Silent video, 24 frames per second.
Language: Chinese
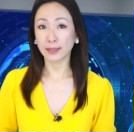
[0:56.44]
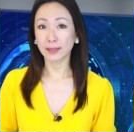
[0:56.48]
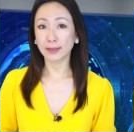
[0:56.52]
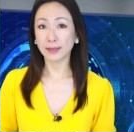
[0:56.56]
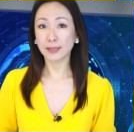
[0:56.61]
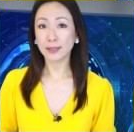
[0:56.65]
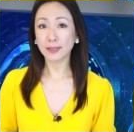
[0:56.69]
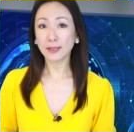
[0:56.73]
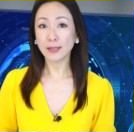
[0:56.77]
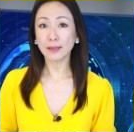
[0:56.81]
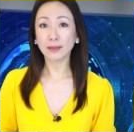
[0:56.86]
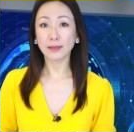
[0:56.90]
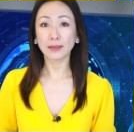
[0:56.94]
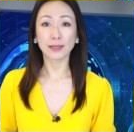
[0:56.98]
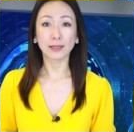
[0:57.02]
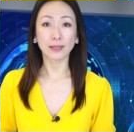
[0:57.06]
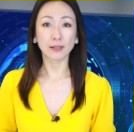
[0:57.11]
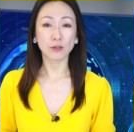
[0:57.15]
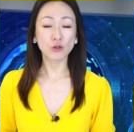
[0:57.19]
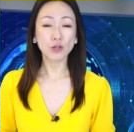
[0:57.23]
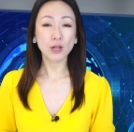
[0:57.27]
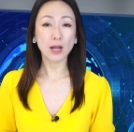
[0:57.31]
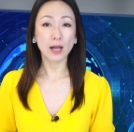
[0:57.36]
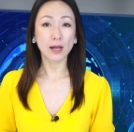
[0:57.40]
恩县的
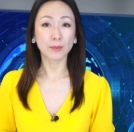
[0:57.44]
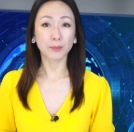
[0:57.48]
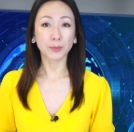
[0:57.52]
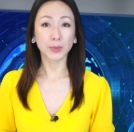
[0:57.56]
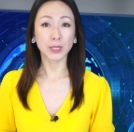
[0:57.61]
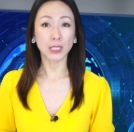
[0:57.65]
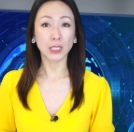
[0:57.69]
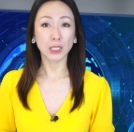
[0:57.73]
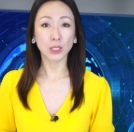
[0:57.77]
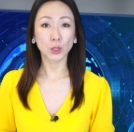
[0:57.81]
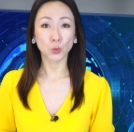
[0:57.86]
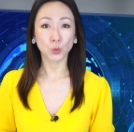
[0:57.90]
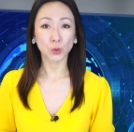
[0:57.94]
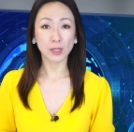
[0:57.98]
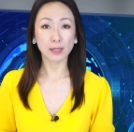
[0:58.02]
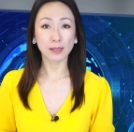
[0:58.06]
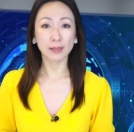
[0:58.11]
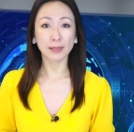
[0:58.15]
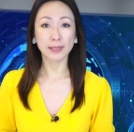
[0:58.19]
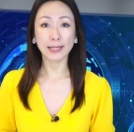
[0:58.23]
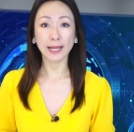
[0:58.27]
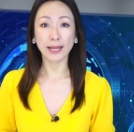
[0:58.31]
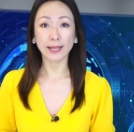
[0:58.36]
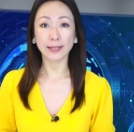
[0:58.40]
警长比利伍兹
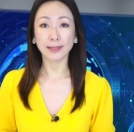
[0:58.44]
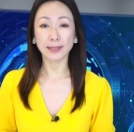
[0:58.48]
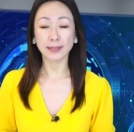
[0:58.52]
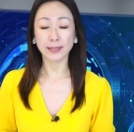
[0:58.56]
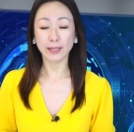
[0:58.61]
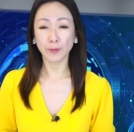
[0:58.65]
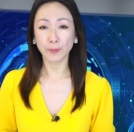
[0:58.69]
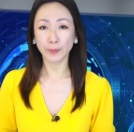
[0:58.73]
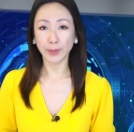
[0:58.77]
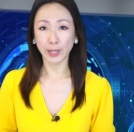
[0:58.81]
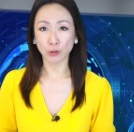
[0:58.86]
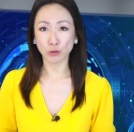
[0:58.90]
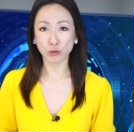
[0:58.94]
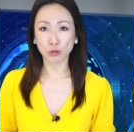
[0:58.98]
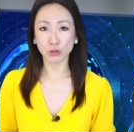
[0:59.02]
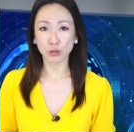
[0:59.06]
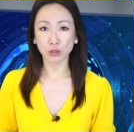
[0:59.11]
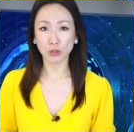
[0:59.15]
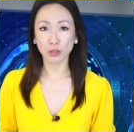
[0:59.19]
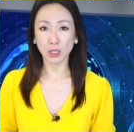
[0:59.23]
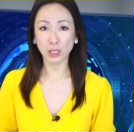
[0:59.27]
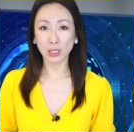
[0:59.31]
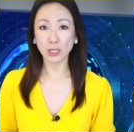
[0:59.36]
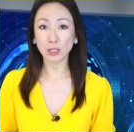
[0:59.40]
在今天表
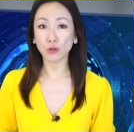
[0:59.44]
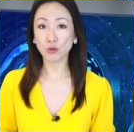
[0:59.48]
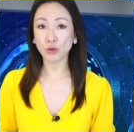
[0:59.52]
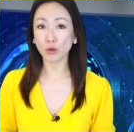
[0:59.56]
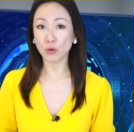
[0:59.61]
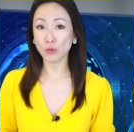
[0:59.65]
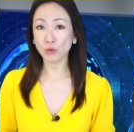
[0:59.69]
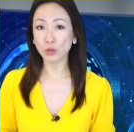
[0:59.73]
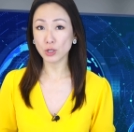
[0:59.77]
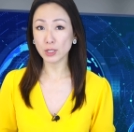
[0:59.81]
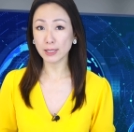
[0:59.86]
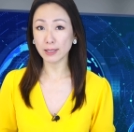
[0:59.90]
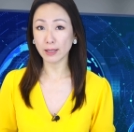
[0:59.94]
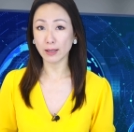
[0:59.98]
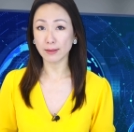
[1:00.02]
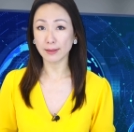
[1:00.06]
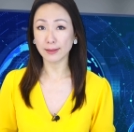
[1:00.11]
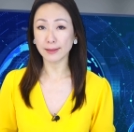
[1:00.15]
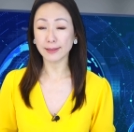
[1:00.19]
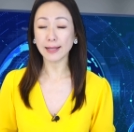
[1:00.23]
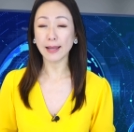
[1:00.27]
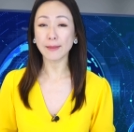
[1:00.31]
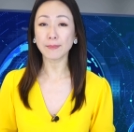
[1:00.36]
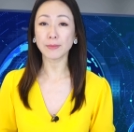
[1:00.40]
示，一周之前，
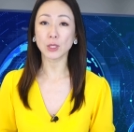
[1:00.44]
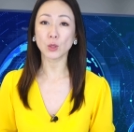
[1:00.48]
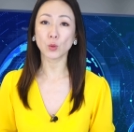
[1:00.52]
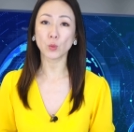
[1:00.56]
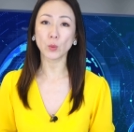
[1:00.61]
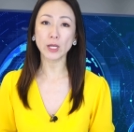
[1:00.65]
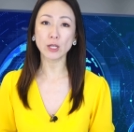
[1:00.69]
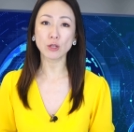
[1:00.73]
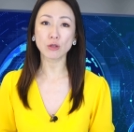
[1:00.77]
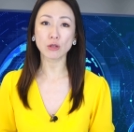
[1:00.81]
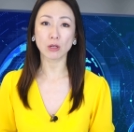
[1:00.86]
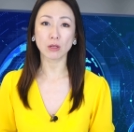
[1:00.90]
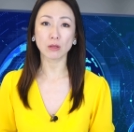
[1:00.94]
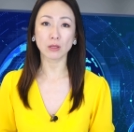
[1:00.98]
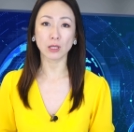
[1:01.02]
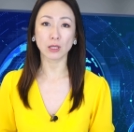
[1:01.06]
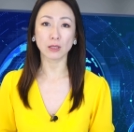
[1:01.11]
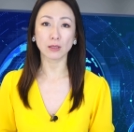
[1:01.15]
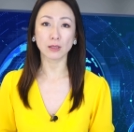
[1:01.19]
三名未成年